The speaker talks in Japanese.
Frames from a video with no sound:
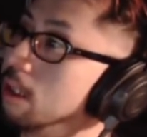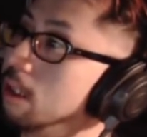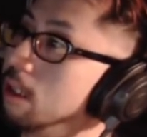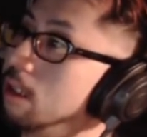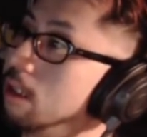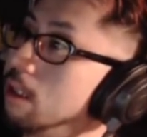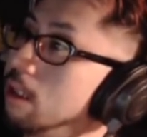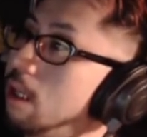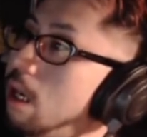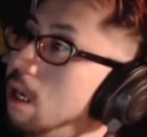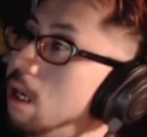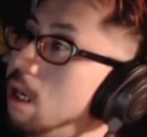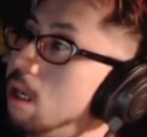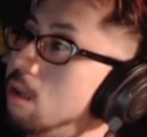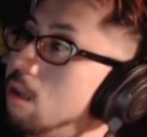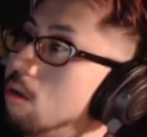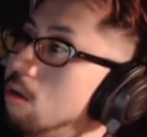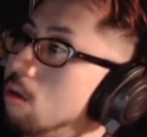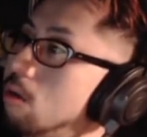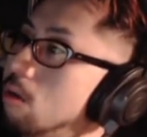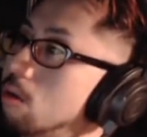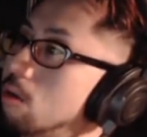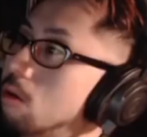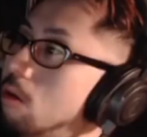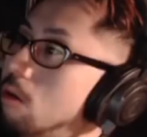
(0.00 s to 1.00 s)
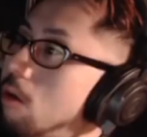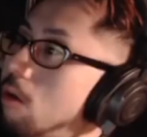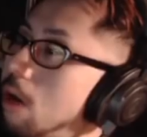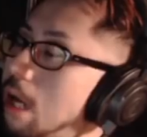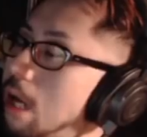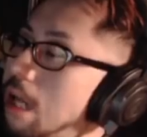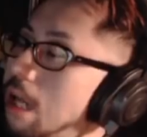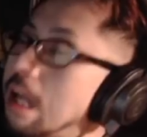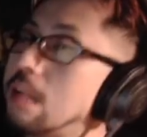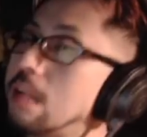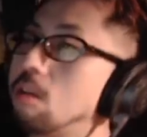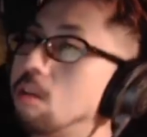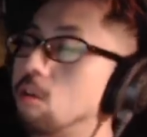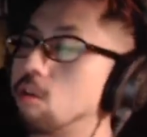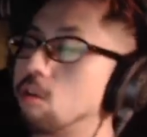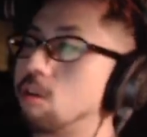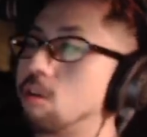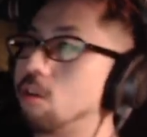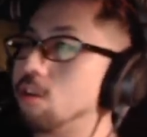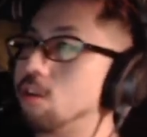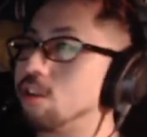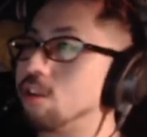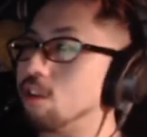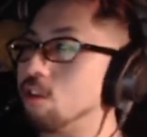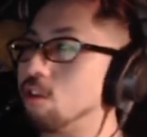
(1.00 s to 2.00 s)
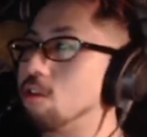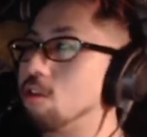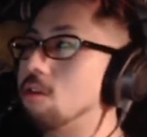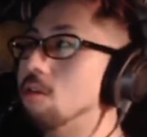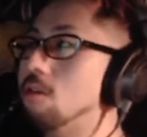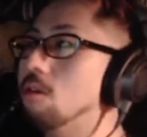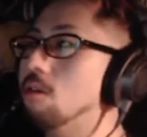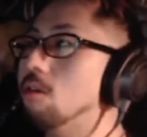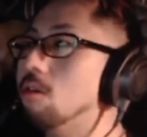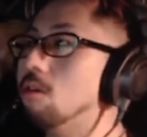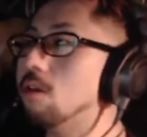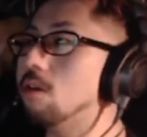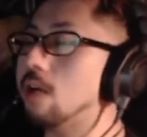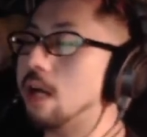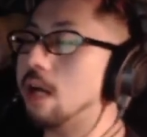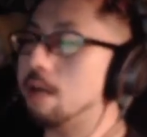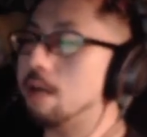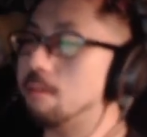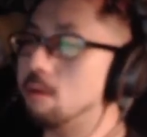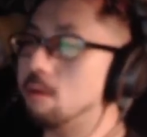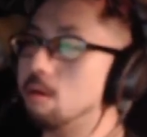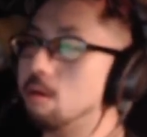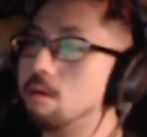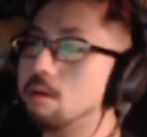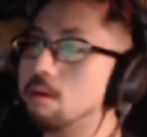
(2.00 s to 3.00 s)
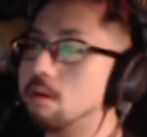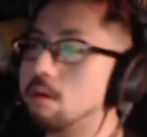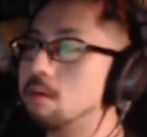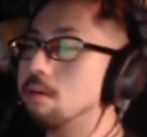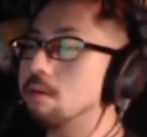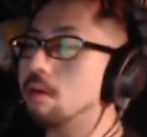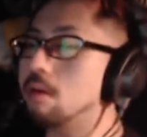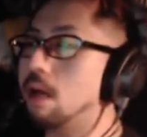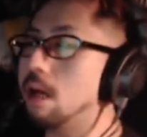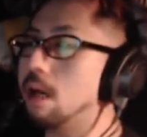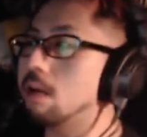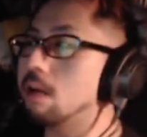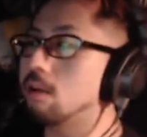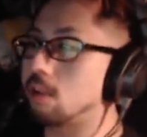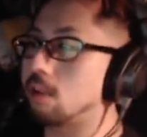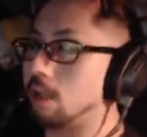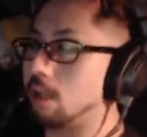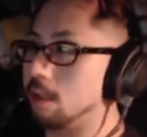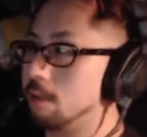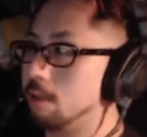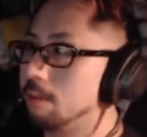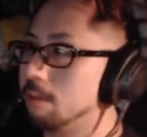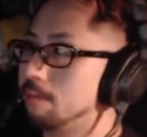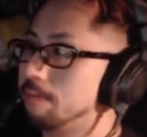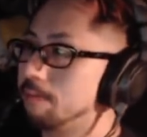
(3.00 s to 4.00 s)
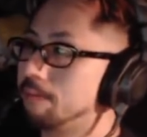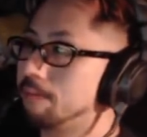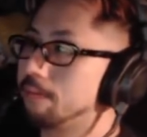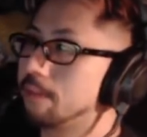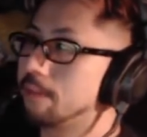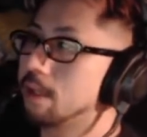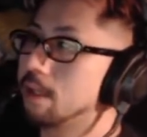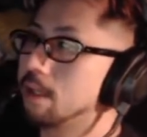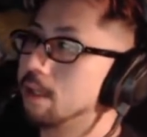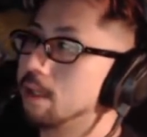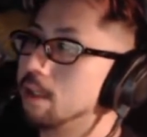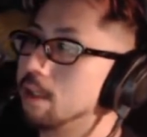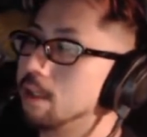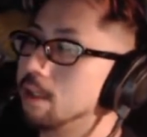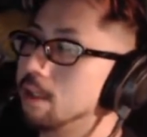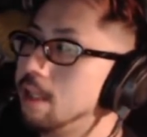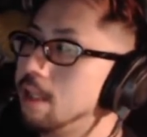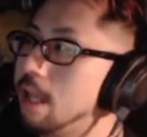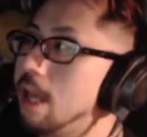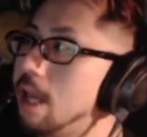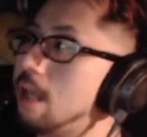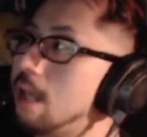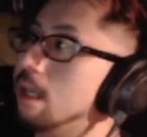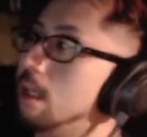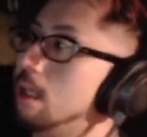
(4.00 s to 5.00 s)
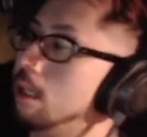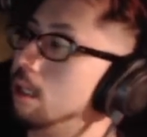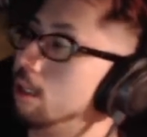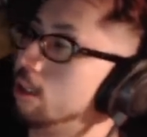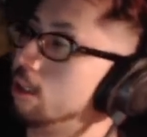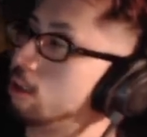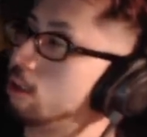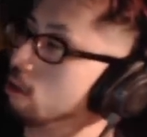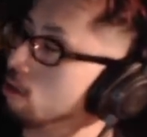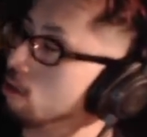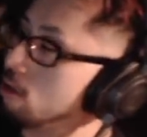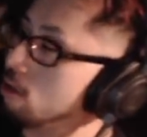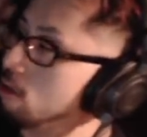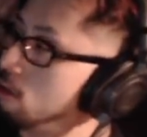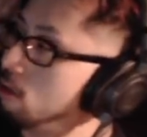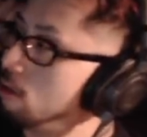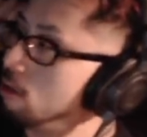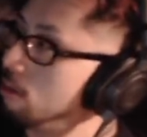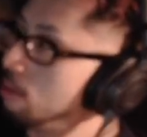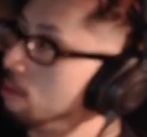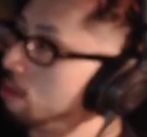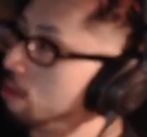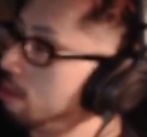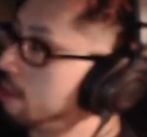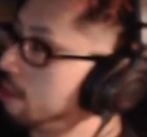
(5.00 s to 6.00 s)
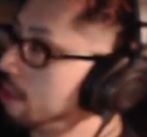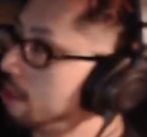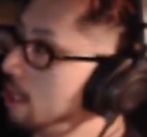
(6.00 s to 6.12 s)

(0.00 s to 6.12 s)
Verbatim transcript: ゲイの男あとその女装家もあるじゃんで女装もし